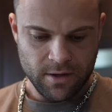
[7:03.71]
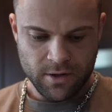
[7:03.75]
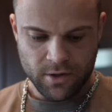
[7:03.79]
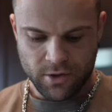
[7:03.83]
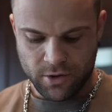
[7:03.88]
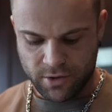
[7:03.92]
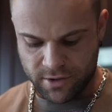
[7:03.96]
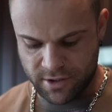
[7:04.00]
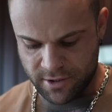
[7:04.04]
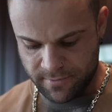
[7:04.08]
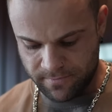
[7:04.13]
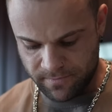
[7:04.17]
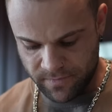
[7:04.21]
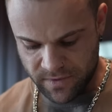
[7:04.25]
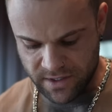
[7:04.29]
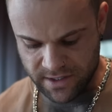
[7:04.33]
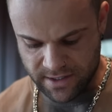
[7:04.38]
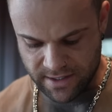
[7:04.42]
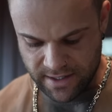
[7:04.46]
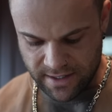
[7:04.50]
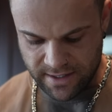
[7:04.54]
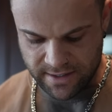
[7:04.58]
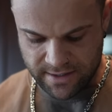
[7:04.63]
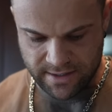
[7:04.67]
Gut, das
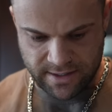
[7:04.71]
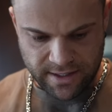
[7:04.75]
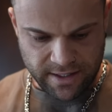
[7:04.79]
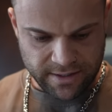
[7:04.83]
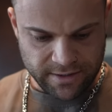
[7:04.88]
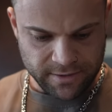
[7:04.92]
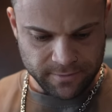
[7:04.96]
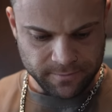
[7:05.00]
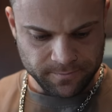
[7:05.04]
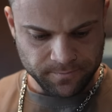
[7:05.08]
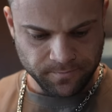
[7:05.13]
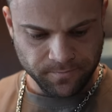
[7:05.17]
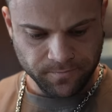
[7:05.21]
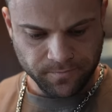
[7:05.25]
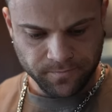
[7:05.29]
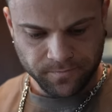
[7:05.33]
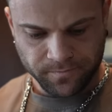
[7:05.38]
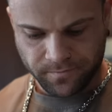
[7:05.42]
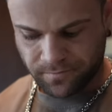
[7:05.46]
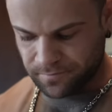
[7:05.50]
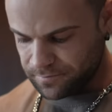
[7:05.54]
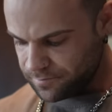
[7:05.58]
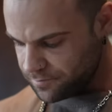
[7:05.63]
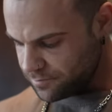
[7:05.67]
geht jetzt rein
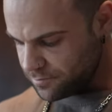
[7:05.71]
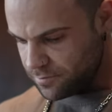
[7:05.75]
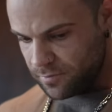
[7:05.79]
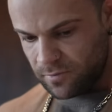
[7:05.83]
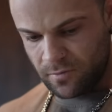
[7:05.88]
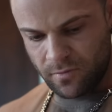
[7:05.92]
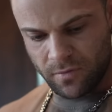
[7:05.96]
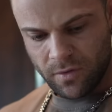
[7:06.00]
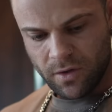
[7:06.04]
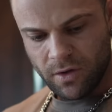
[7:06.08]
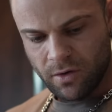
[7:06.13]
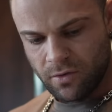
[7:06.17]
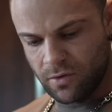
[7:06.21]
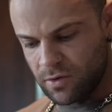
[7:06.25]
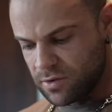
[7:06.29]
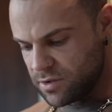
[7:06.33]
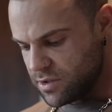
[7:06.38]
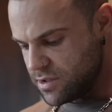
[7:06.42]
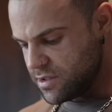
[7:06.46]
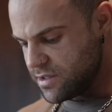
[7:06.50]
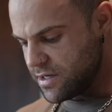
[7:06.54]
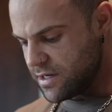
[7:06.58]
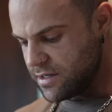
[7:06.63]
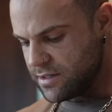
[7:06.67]

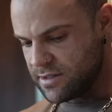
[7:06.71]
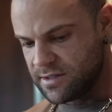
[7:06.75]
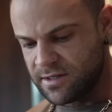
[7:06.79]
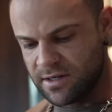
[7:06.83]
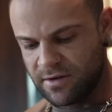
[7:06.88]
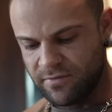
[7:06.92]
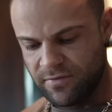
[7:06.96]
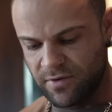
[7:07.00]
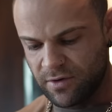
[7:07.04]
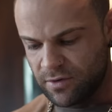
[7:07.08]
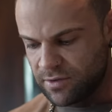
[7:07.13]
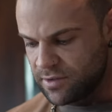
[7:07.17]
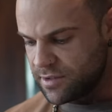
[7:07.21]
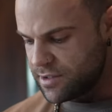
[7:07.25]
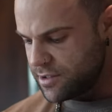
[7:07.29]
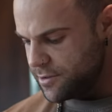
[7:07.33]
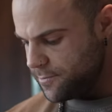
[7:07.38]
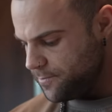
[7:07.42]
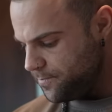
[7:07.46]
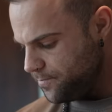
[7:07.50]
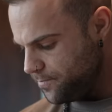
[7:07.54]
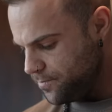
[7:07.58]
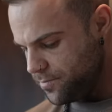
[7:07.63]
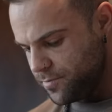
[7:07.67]
und dann sehen wir uns.
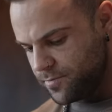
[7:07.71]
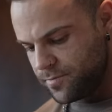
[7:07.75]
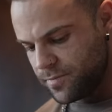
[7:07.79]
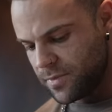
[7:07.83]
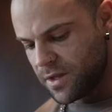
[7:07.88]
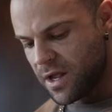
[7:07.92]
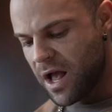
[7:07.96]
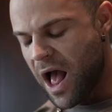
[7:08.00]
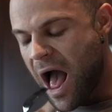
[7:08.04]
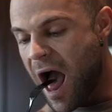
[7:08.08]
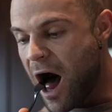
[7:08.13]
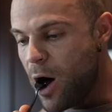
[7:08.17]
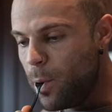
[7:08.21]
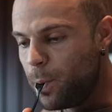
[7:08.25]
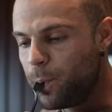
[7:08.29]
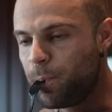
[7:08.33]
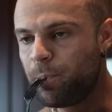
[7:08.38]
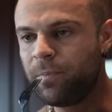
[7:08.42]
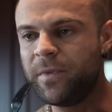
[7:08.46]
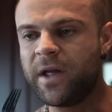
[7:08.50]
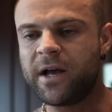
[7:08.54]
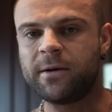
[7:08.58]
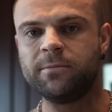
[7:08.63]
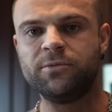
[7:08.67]

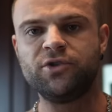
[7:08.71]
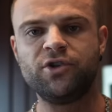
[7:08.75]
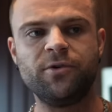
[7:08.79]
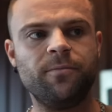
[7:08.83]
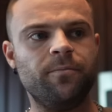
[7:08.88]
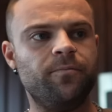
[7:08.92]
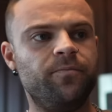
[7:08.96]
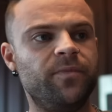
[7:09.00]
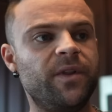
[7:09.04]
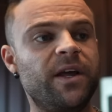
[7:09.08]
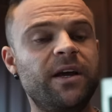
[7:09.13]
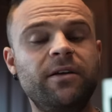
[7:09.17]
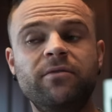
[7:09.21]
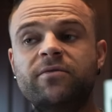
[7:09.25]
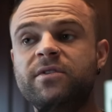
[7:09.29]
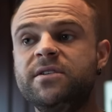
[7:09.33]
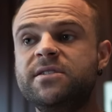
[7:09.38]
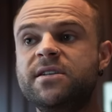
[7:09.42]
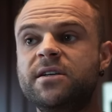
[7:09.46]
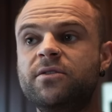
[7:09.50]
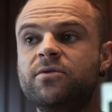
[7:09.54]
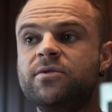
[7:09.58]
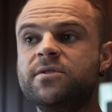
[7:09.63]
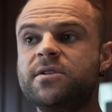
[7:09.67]
Nach dem Gym. Nein, wir
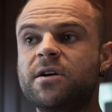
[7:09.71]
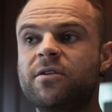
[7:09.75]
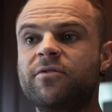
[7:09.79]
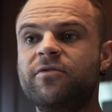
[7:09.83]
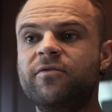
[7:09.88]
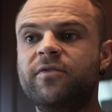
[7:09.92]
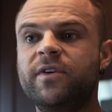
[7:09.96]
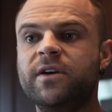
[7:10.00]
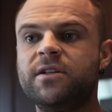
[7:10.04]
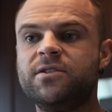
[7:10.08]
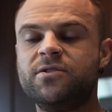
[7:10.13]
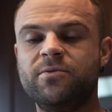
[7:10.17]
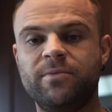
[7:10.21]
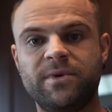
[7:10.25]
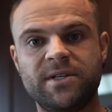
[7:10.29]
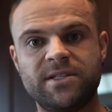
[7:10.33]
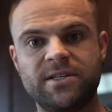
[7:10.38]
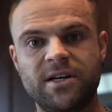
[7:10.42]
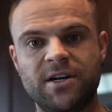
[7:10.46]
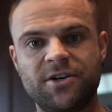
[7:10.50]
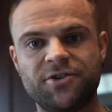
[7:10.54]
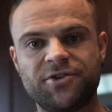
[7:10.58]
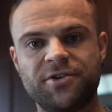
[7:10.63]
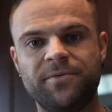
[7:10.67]
sehen uns auf dem Weg zur
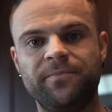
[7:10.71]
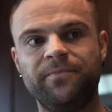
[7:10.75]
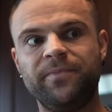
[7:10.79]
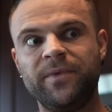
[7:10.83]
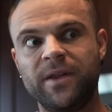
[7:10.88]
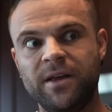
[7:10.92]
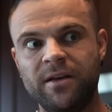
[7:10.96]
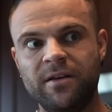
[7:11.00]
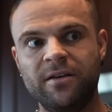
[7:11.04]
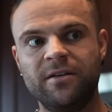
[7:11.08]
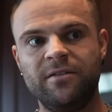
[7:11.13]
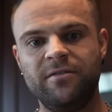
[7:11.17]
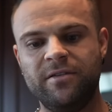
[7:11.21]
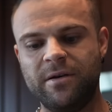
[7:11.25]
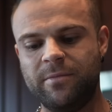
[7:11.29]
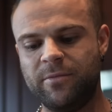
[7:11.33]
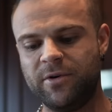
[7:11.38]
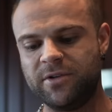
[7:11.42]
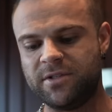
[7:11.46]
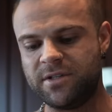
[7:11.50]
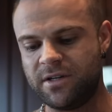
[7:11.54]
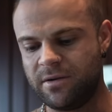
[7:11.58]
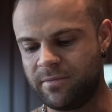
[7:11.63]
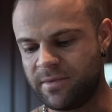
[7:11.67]
Massage. Wir haben
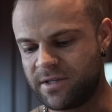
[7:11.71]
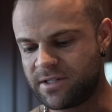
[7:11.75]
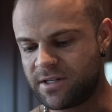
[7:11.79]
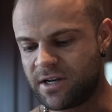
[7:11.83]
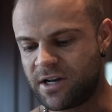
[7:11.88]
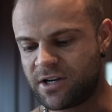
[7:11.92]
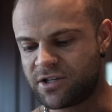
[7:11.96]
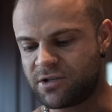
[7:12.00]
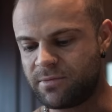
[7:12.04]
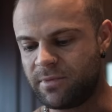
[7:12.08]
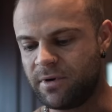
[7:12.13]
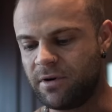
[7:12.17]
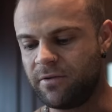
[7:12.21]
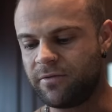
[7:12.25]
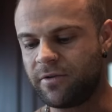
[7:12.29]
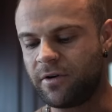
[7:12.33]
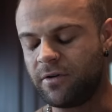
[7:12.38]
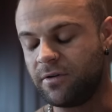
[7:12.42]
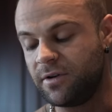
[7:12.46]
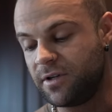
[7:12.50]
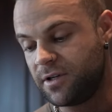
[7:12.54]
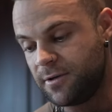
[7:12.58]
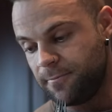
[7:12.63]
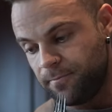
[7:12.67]
heute eine Massage, meine Frau
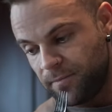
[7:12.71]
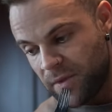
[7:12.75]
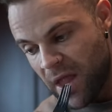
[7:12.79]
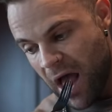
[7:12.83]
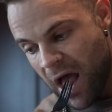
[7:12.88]
und ich.